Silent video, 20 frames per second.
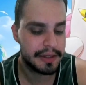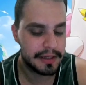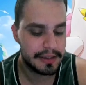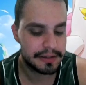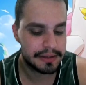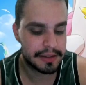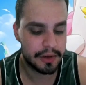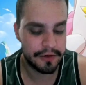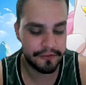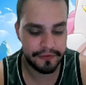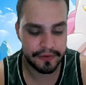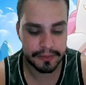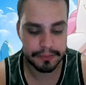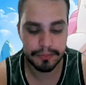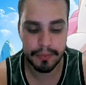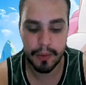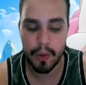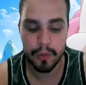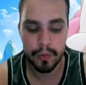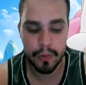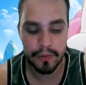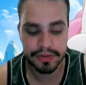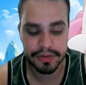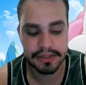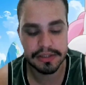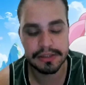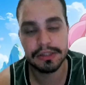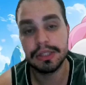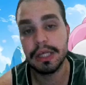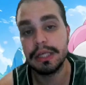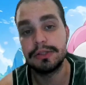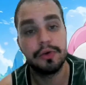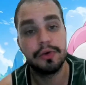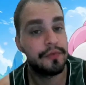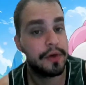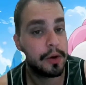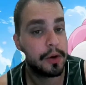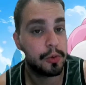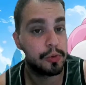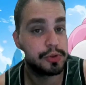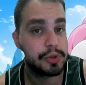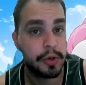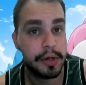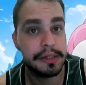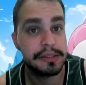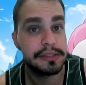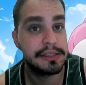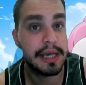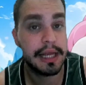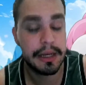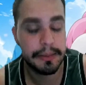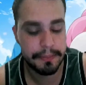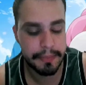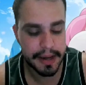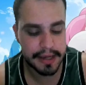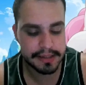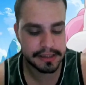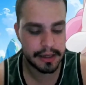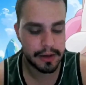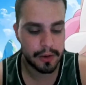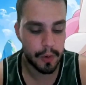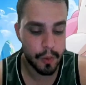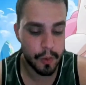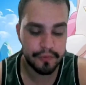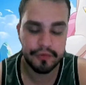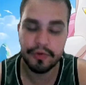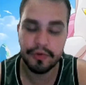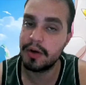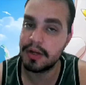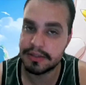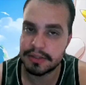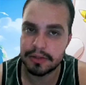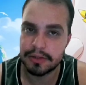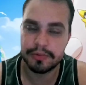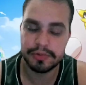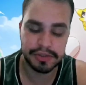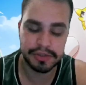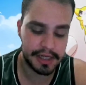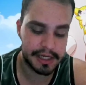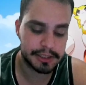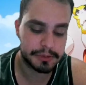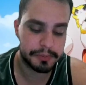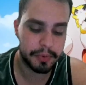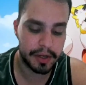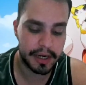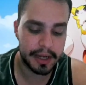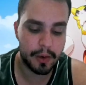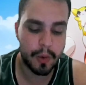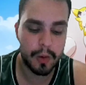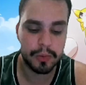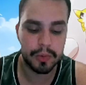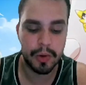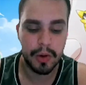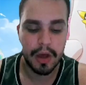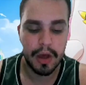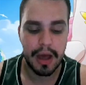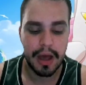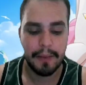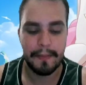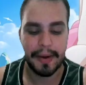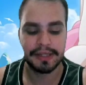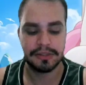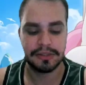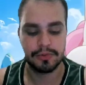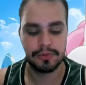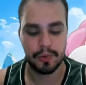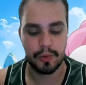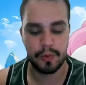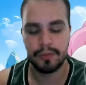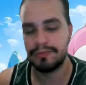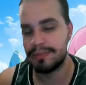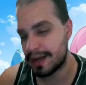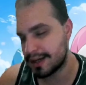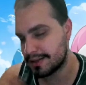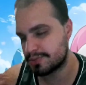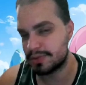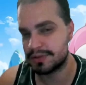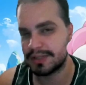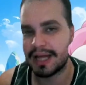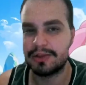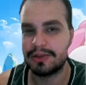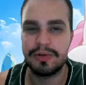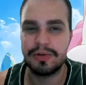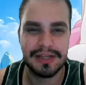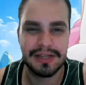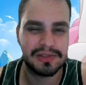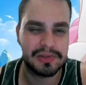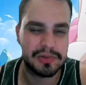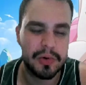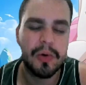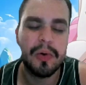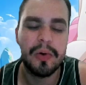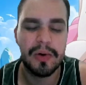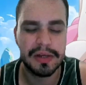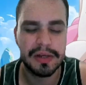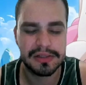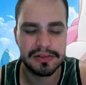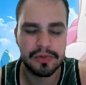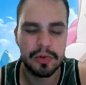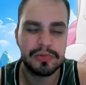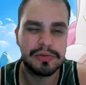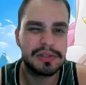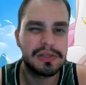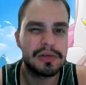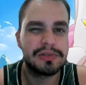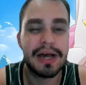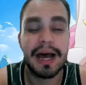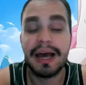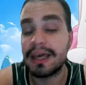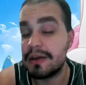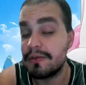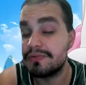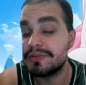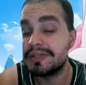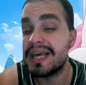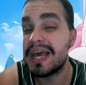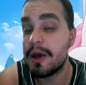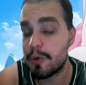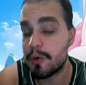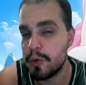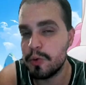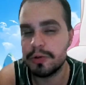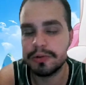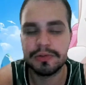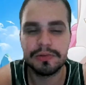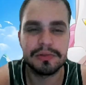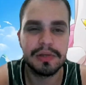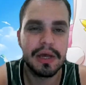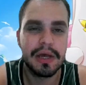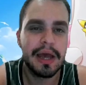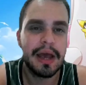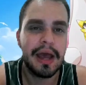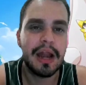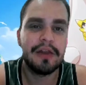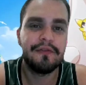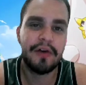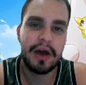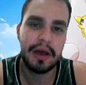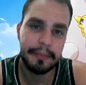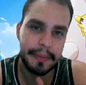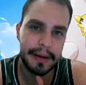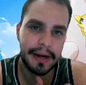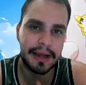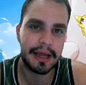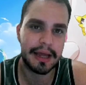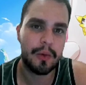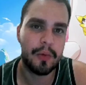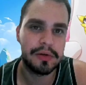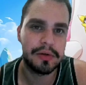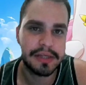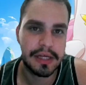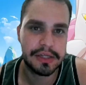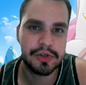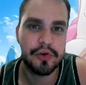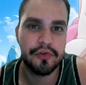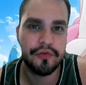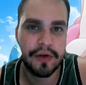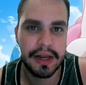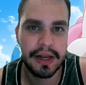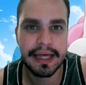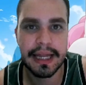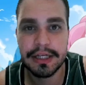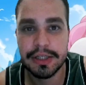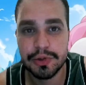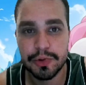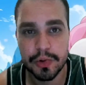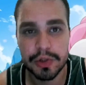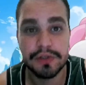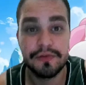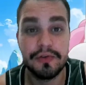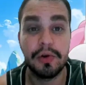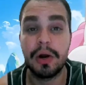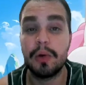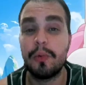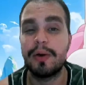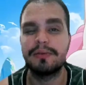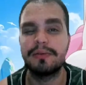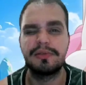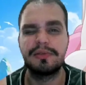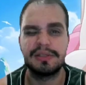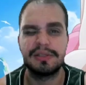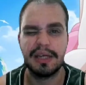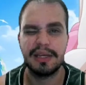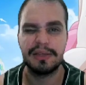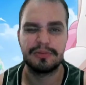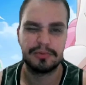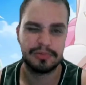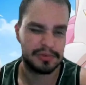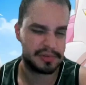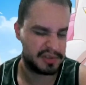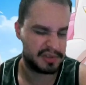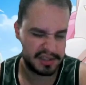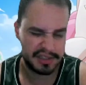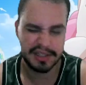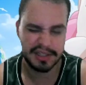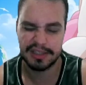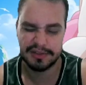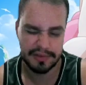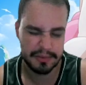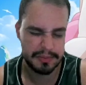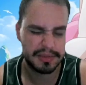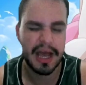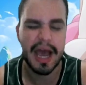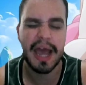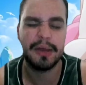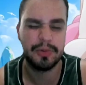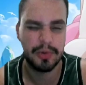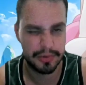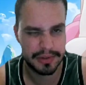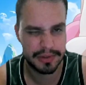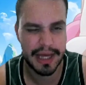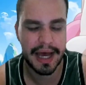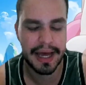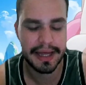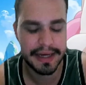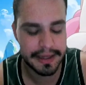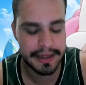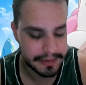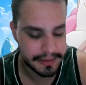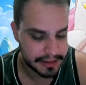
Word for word: Então, enfim. Bom, como vocês estão vendo, o jogo em si ele pesa 1,5 GB, porém, quando baixando as suas atualizações, todos os seus arquivos e recursos, ele vai para aquela quantidade que eu falei que é de 2,400 GB. Vamos arredondar, né?